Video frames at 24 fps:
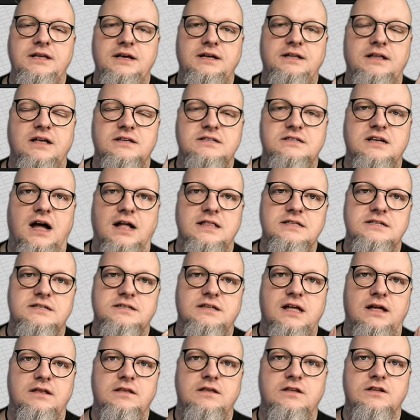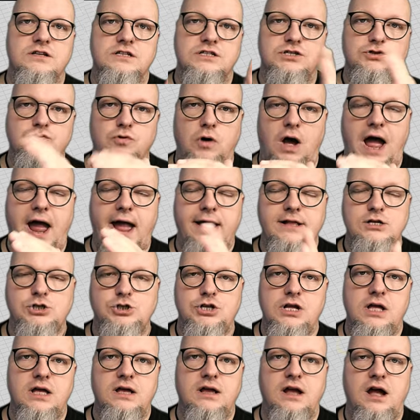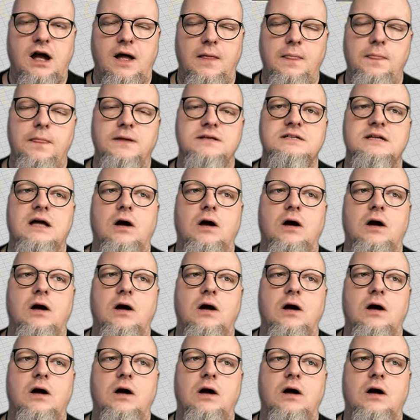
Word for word: ich das Ganze dann so einstellen kann, dass es